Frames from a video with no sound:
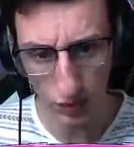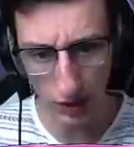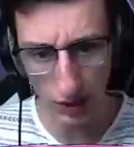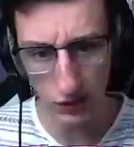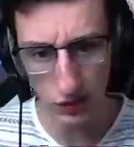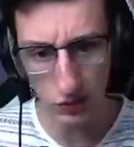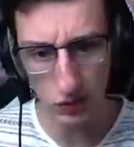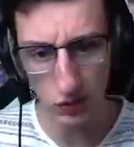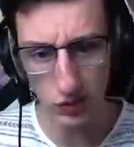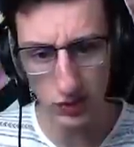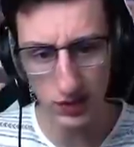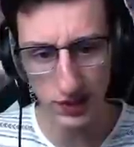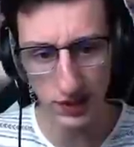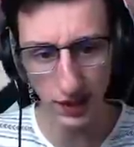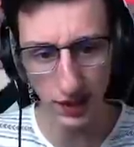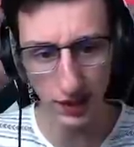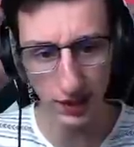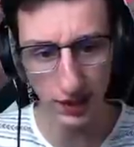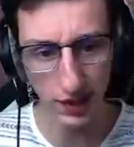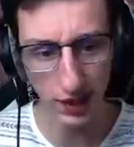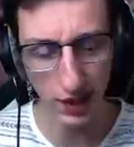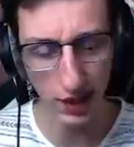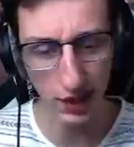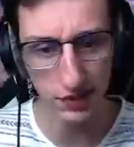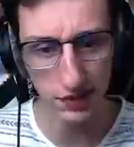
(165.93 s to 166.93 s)
là-dessus, c'est très
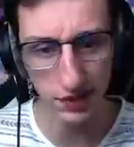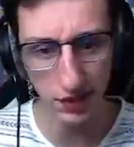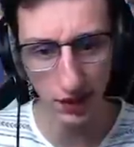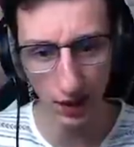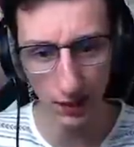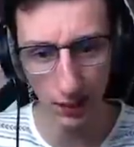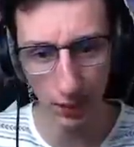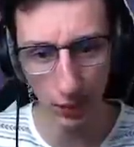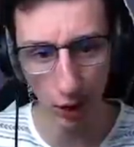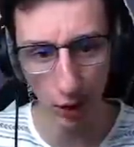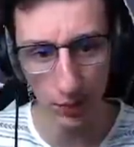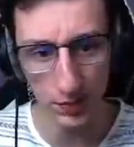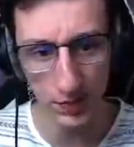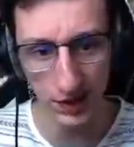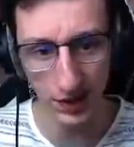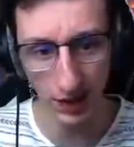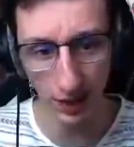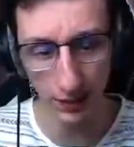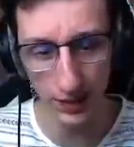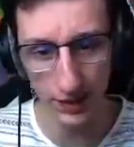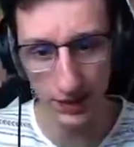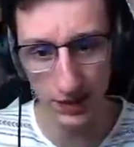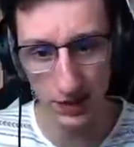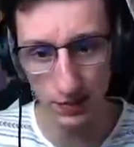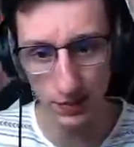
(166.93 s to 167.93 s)
classe, c'est très propre, c'est très
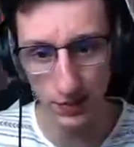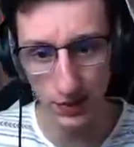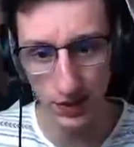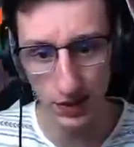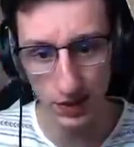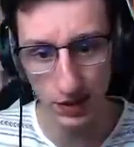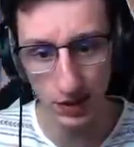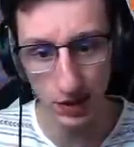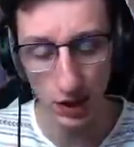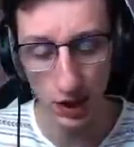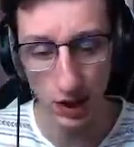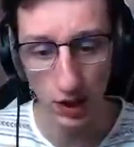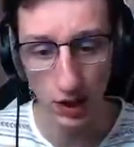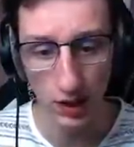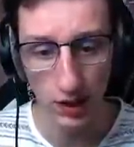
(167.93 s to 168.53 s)
bien expliqué.